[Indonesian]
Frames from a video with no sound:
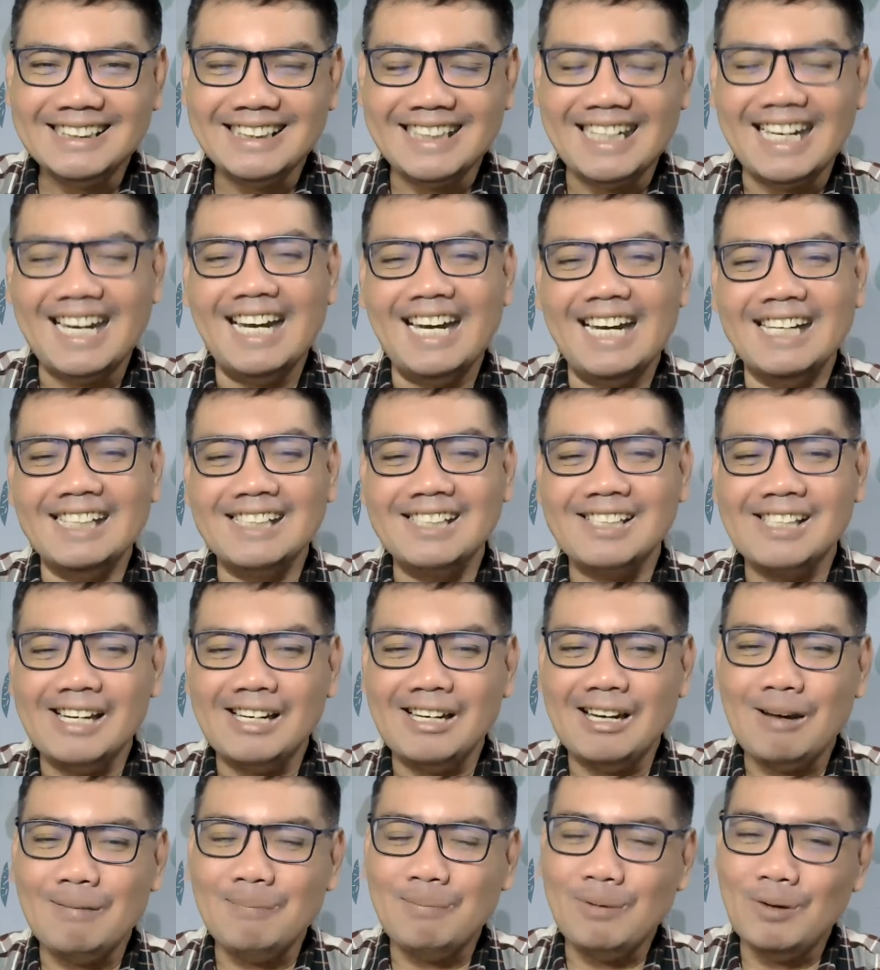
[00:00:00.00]
Nah, saya
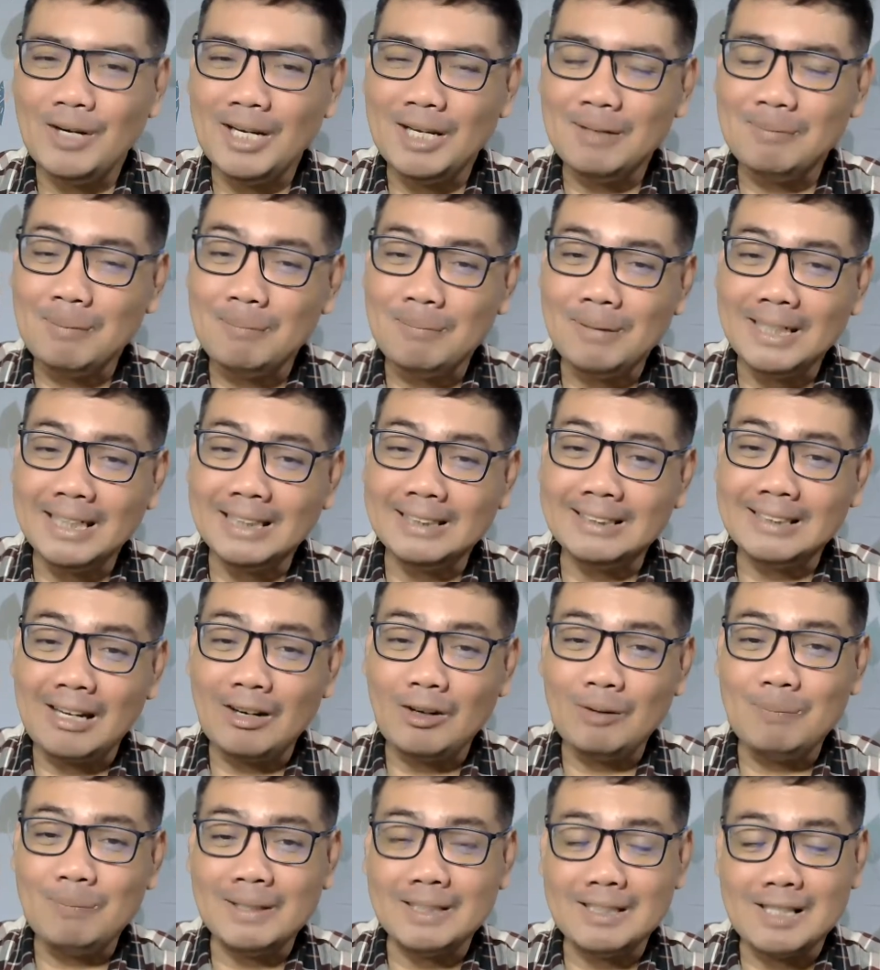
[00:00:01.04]
nggak boleh memberi
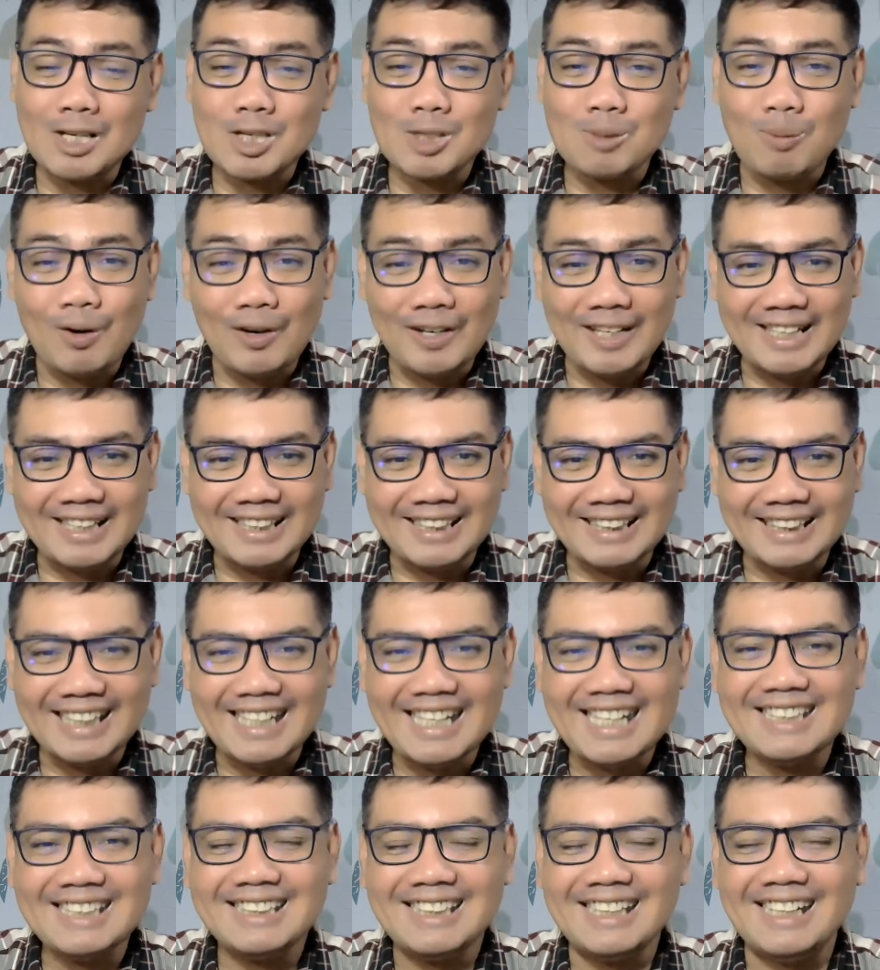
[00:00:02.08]
terlalu banyak spoiler
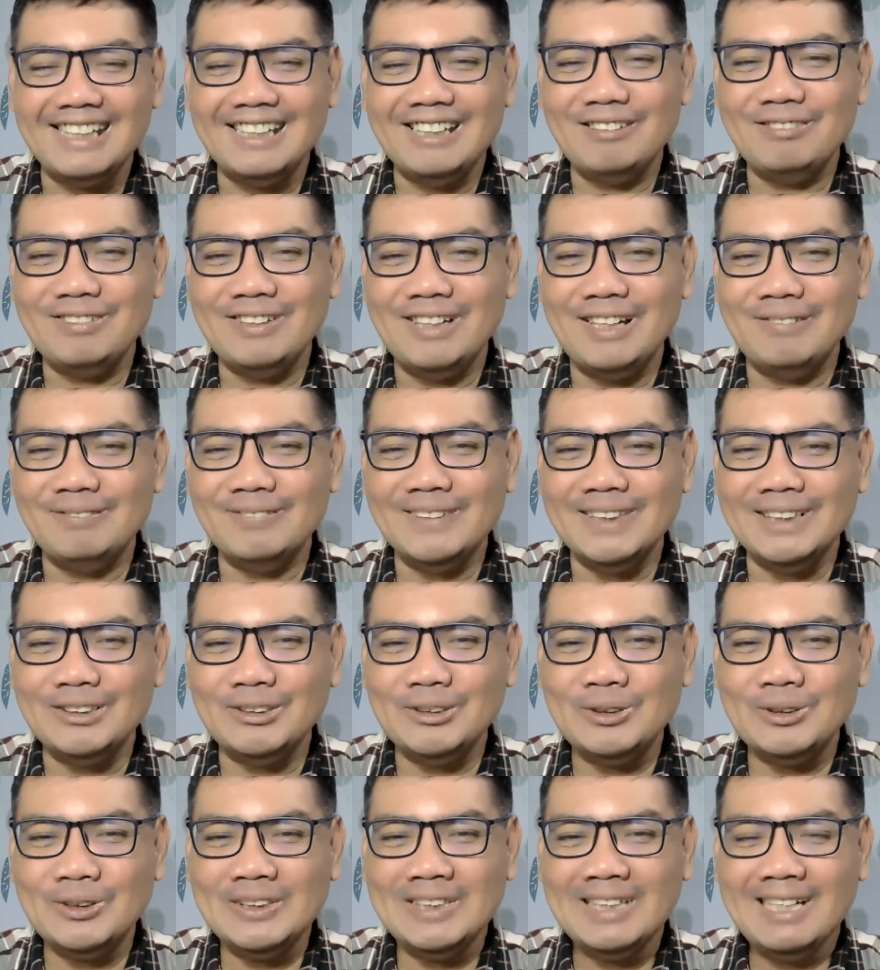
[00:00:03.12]
ya terhadap film
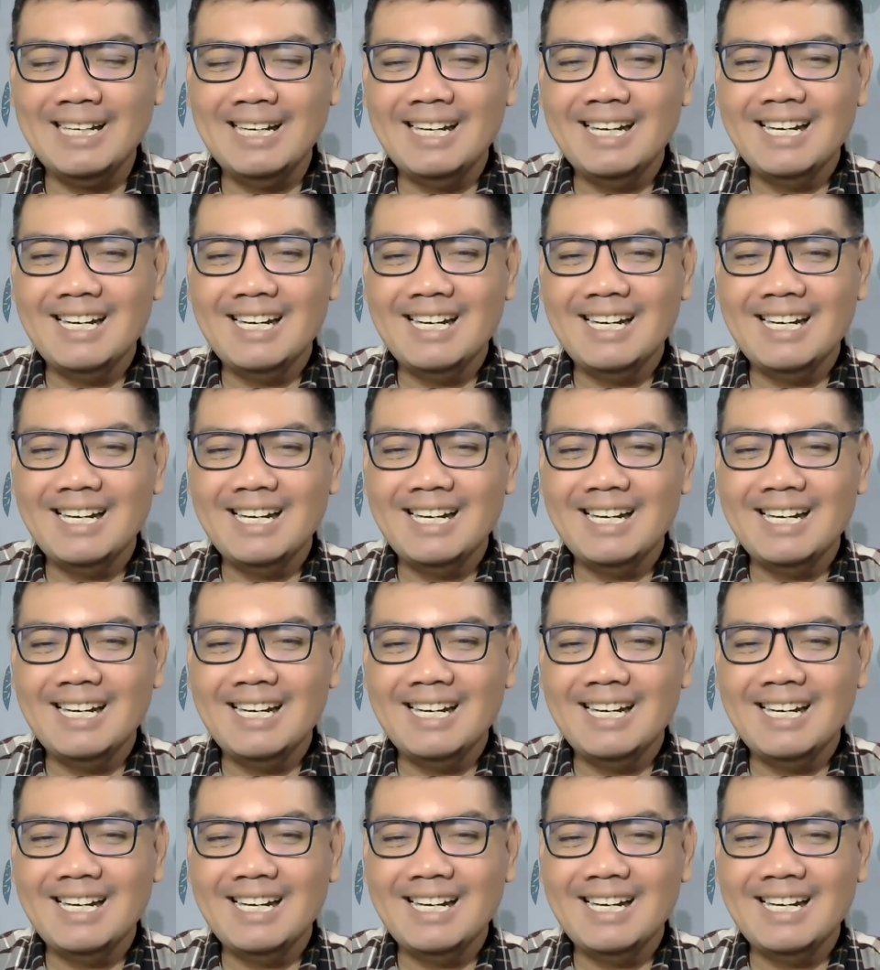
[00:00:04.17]
itu.